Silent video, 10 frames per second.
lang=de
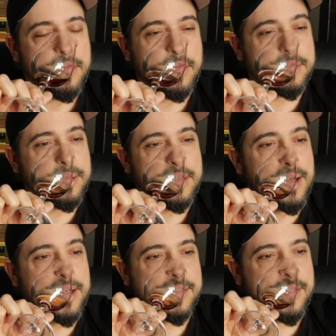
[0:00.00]
Also die
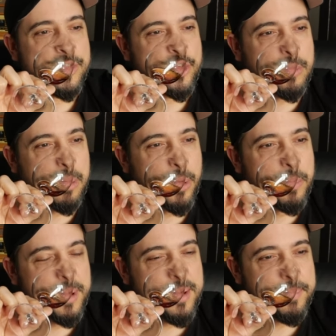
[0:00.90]
Nase ist schon mal
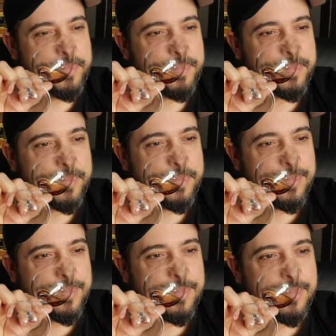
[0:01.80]
Bombe.
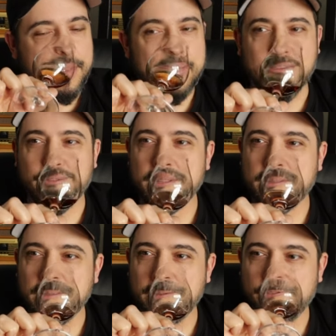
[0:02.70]

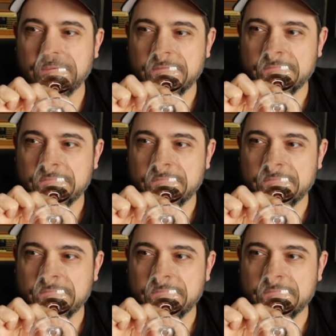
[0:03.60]
Definitiv.